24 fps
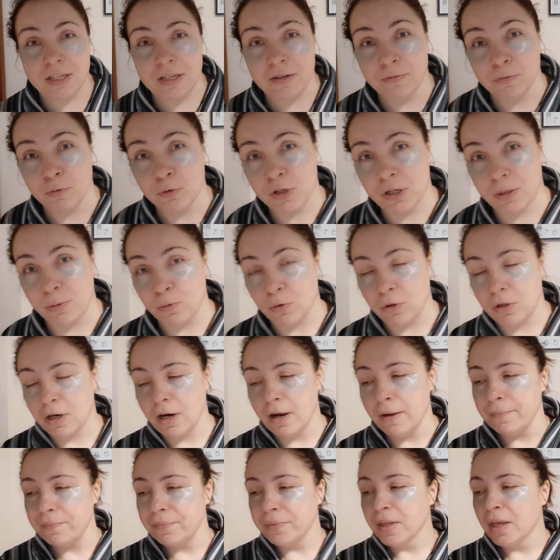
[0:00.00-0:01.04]
10-8
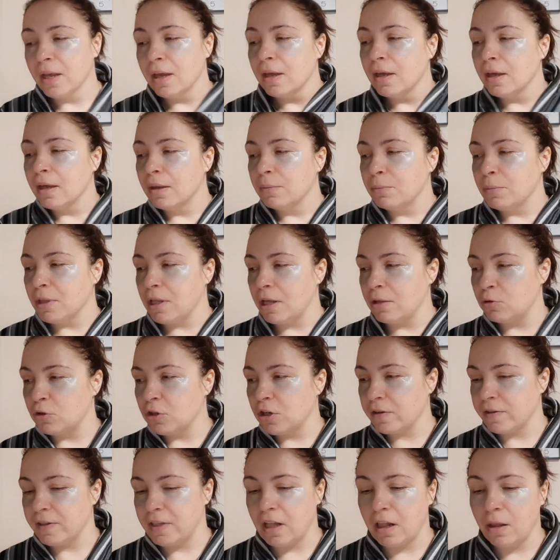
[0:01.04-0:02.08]
утра.
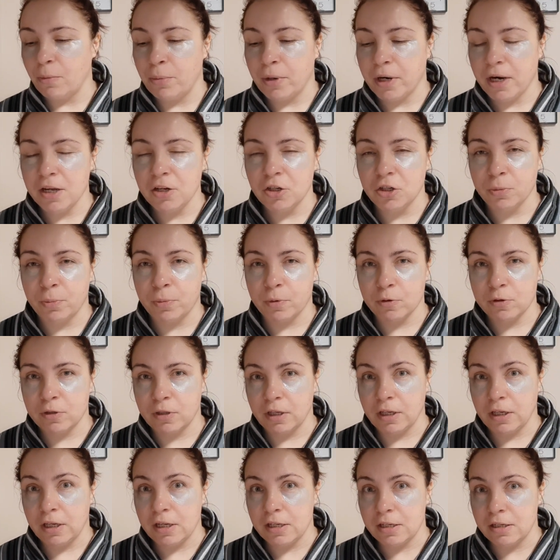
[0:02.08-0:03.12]
Миланушка стала пораньше,
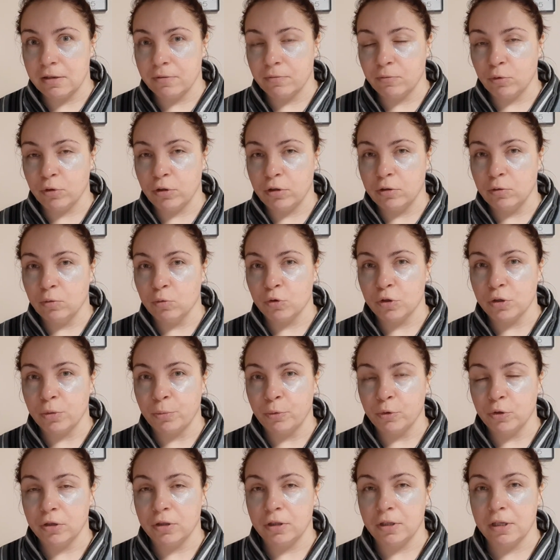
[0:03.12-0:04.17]
просто ей сегодня нужно
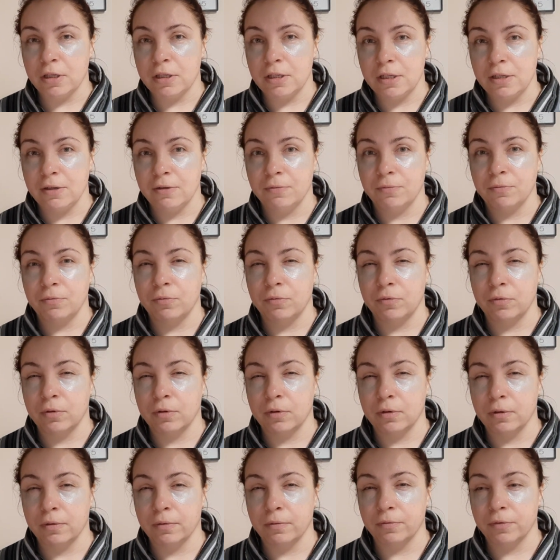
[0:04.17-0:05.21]
будет идти
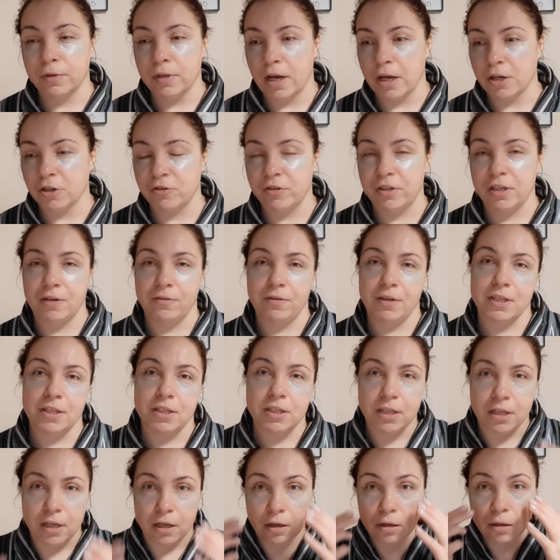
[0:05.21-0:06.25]
в, в наш
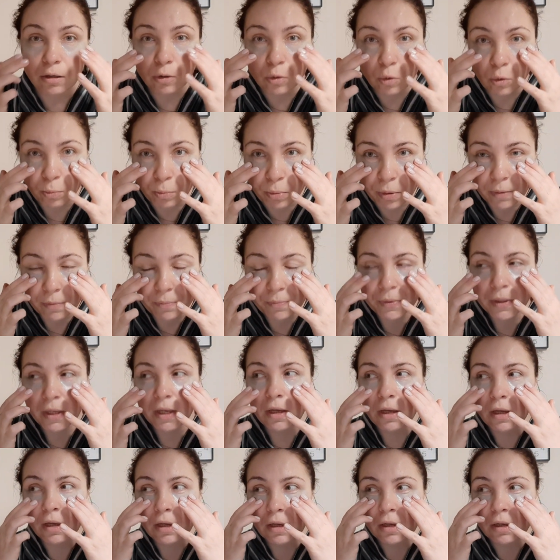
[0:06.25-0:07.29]
деревенский клуб.
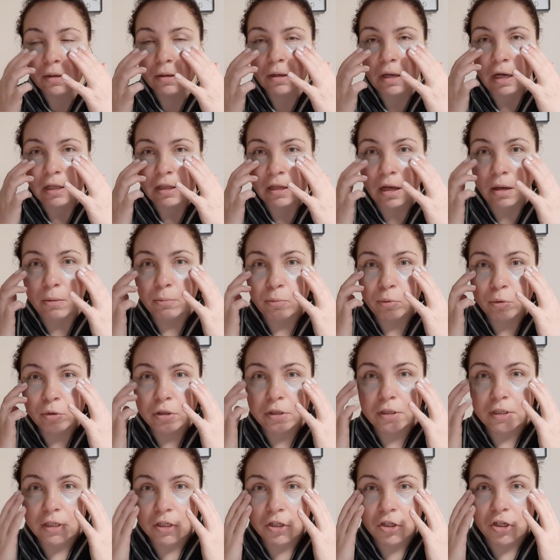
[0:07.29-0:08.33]
Она
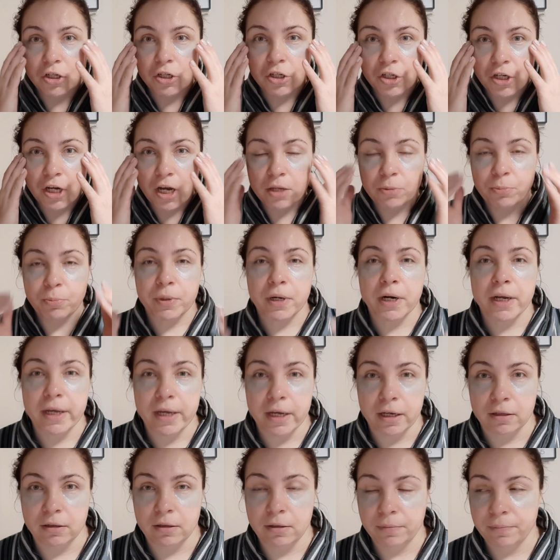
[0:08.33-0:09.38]
будет защищать
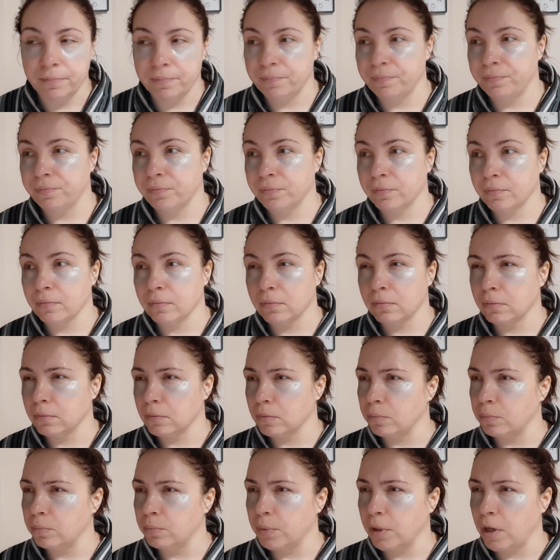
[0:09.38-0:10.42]
проект.
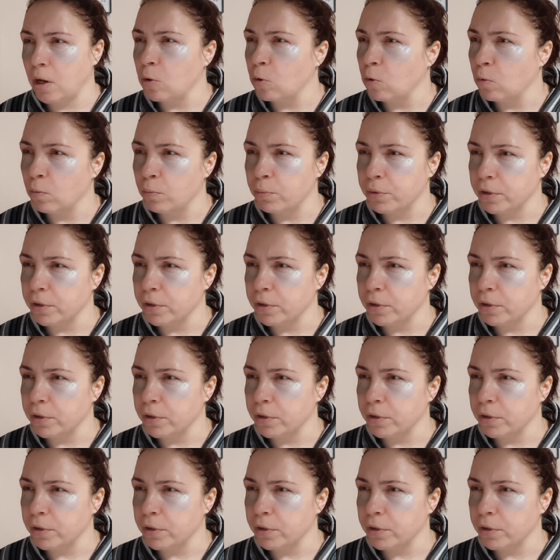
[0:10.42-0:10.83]
Ну, по какому